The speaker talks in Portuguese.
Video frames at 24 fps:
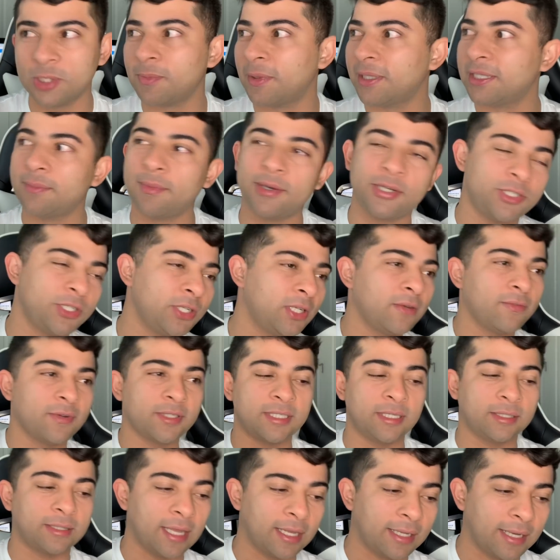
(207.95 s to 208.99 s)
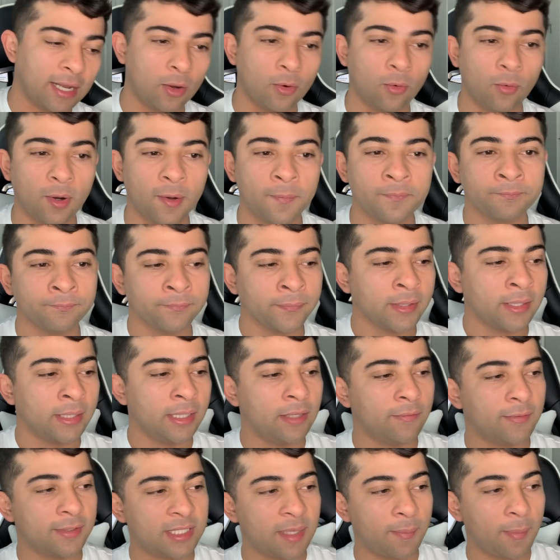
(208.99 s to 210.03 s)
mas imagine que você está na rua
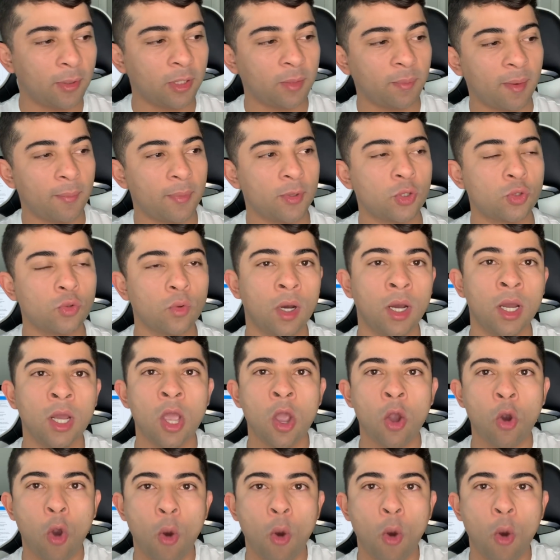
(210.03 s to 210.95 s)
e você pergunta para a pessoa: